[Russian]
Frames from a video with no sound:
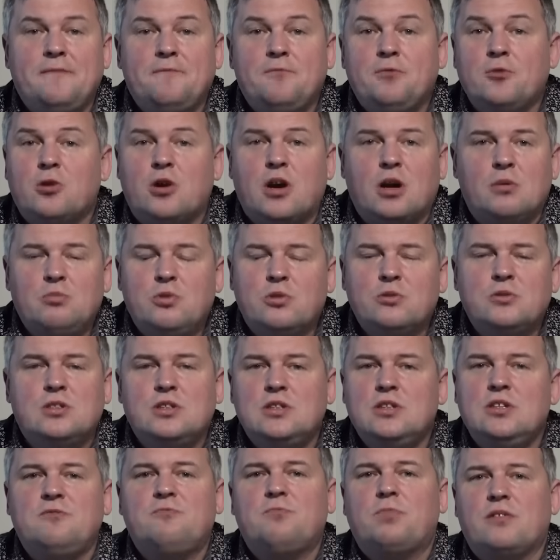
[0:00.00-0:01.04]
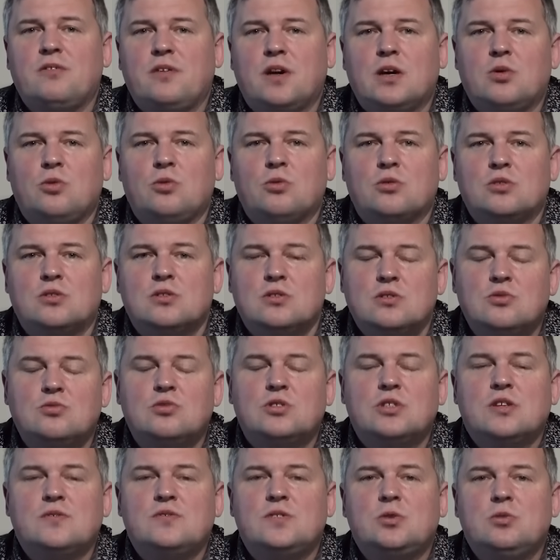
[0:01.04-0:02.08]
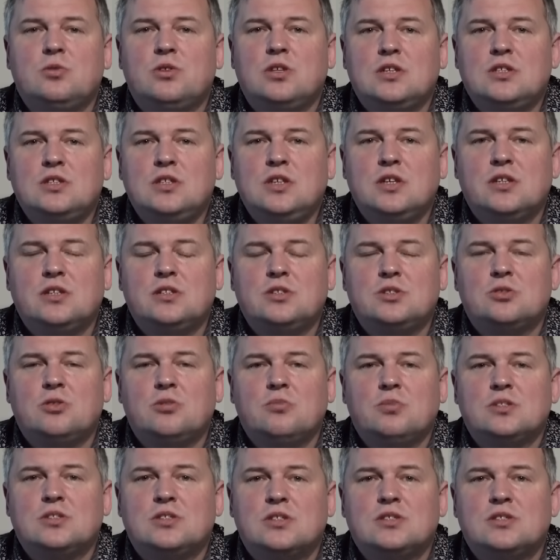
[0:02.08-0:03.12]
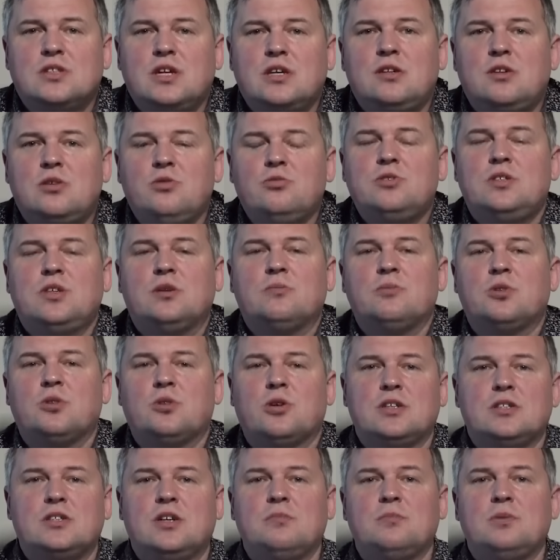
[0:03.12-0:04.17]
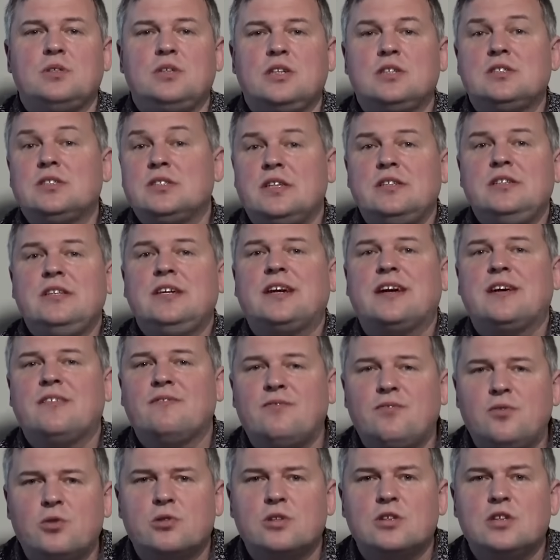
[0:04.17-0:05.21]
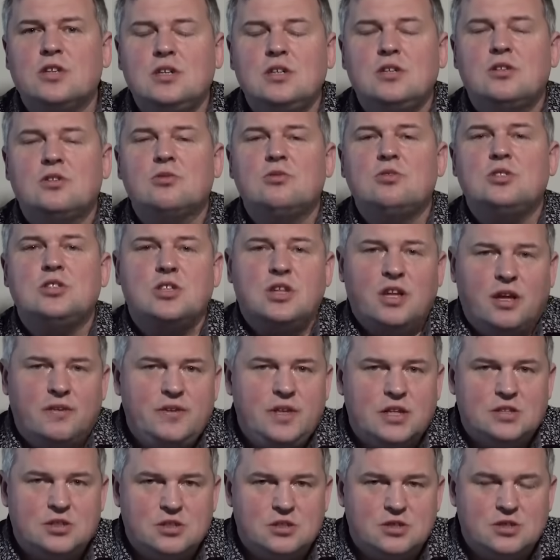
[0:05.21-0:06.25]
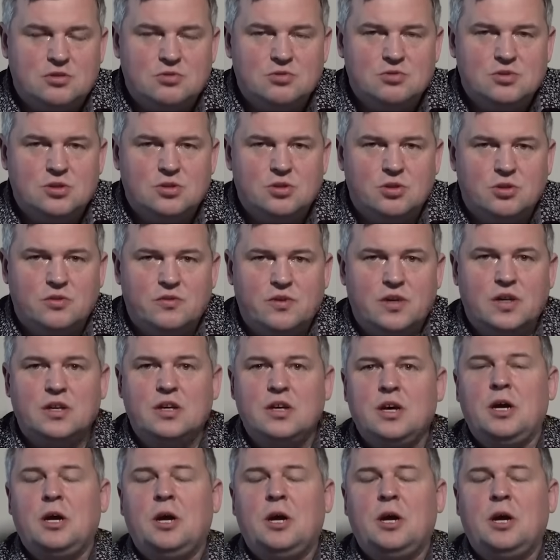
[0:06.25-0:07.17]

но работы не в проворот. Нужно все это делать, чтобы создать людям, ну хотя бы если не комфортные, то человеческие условия.